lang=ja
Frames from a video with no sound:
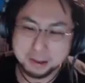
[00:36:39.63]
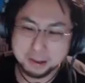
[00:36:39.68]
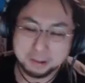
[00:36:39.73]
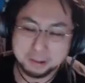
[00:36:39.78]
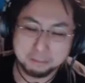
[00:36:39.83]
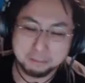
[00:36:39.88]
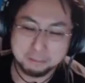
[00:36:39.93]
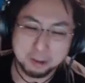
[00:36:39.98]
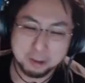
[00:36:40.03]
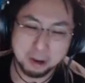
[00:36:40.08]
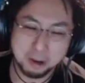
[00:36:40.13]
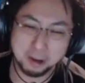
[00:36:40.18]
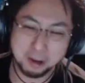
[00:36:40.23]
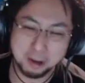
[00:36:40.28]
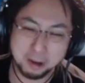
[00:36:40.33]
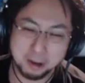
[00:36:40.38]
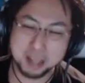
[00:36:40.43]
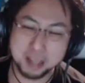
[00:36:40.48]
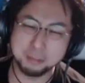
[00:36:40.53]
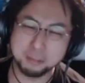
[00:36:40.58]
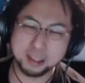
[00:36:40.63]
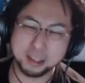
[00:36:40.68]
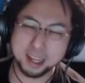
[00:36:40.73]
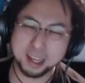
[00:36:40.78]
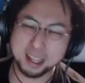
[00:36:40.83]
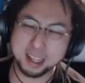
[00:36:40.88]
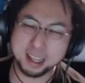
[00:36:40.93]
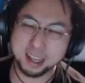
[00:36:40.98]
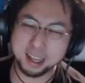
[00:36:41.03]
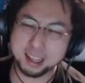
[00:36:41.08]
陽平くんもったい
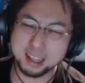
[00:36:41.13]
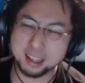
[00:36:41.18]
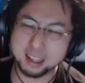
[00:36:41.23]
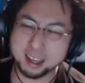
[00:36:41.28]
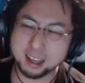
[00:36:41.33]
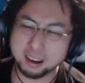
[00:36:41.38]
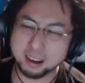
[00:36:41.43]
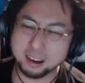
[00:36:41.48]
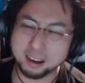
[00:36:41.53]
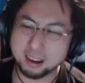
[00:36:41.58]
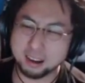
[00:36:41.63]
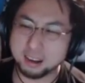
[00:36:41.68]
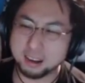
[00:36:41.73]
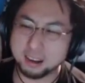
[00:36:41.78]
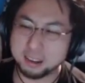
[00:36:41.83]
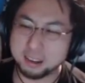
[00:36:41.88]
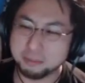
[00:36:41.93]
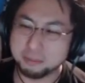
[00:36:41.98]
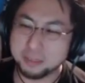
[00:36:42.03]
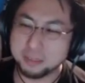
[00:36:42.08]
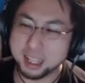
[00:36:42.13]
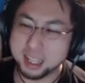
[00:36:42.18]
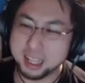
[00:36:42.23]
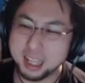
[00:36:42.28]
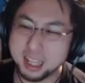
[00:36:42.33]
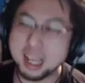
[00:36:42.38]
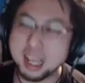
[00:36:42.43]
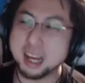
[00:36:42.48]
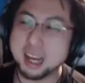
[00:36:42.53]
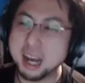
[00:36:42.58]
ないんだよ。い
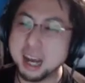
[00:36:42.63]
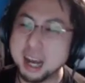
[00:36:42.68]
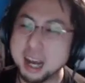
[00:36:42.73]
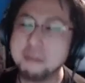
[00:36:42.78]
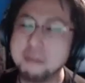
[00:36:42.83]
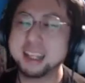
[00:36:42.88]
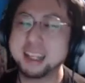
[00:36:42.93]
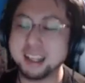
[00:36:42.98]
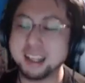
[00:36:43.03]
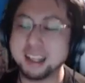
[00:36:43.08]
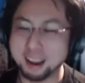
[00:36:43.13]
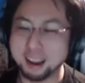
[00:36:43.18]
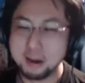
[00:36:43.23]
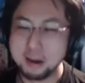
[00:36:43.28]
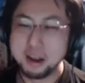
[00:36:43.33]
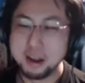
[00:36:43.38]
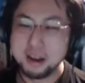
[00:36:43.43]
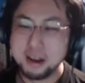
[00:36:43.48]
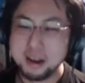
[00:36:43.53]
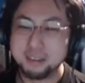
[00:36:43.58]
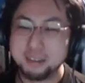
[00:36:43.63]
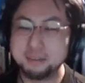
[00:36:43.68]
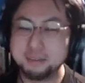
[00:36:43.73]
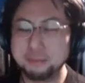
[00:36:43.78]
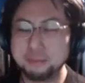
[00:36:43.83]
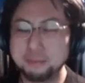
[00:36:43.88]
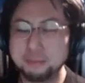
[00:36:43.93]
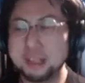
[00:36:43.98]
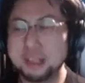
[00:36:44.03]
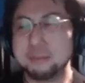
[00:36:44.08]
や、頑張ってたよ。で
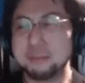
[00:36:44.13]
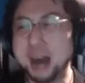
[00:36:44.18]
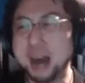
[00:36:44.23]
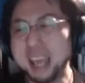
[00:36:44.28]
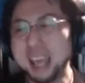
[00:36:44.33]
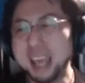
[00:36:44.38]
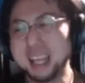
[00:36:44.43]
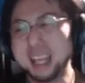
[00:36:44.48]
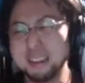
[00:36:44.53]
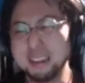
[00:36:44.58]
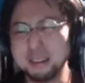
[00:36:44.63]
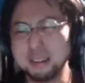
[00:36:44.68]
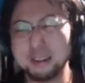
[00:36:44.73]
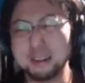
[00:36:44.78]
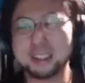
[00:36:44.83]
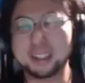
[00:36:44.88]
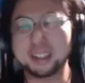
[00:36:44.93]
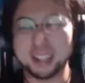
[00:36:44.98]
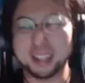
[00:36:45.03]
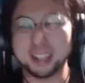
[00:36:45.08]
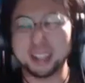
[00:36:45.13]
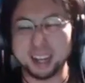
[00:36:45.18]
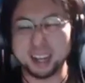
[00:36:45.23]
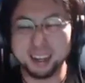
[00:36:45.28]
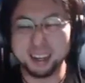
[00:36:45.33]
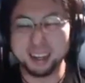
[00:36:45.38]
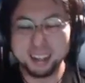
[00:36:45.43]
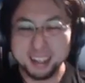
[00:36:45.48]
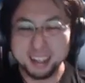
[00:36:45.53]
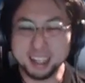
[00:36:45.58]
も毎回そうじゃん。
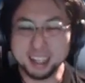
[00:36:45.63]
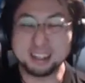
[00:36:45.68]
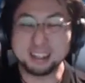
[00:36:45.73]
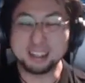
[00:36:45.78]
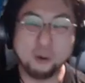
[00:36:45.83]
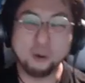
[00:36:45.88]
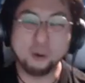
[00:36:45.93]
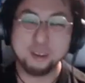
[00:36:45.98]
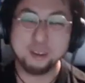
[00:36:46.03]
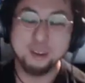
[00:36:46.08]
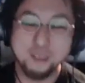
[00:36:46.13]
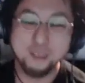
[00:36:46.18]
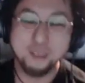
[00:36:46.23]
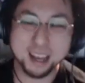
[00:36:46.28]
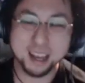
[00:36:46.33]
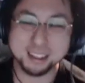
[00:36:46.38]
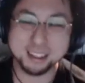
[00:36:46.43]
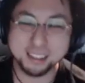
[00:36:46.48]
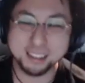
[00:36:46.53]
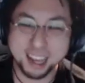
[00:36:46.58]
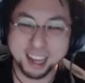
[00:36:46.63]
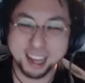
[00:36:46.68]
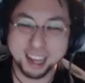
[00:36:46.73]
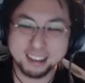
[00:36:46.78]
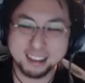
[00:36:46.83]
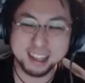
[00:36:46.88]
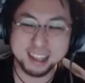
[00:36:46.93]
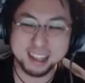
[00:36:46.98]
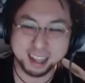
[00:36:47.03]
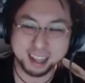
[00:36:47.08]
じゃあしょ、俺、洋平くん大好き
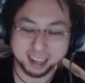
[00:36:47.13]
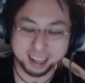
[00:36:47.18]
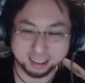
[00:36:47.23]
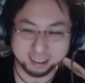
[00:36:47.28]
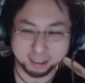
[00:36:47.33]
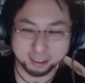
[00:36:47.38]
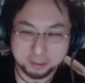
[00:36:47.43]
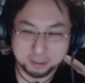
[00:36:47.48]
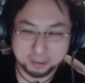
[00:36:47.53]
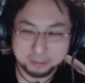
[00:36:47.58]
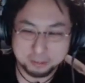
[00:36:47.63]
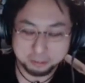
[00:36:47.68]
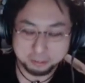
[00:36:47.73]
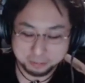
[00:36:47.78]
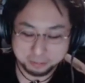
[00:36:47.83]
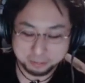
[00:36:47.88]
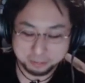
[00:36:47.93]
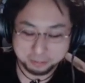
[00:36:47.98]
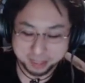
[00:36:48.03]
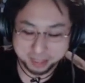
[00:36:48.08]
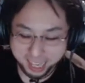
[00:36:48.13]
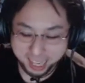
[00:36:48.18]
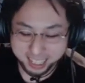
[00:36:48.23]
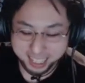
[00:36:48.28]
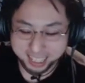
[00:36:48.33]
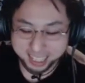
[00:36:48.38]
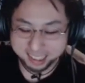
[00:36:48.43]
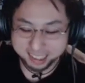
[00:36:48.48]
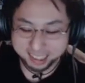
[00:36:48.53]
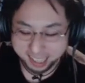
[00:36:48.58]
だからなの。なんか
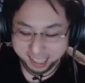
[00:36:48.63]
さ、